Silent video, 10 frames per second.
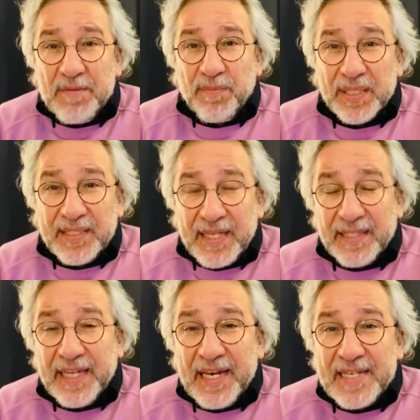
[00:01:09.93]

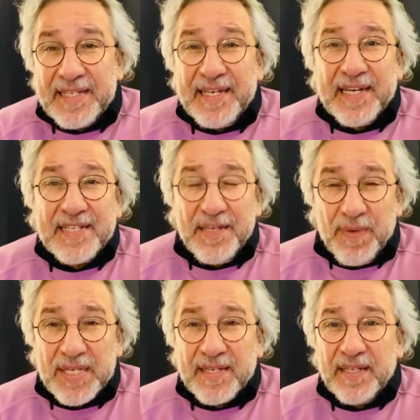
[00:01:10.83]
batıdan gelen siyasi
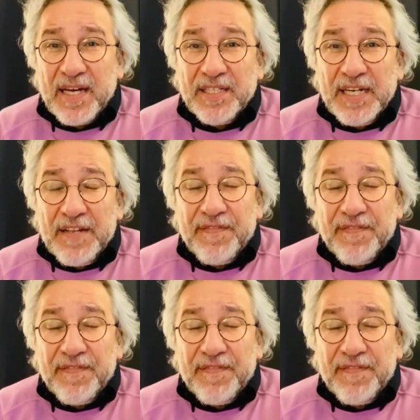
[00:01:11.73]
baskılar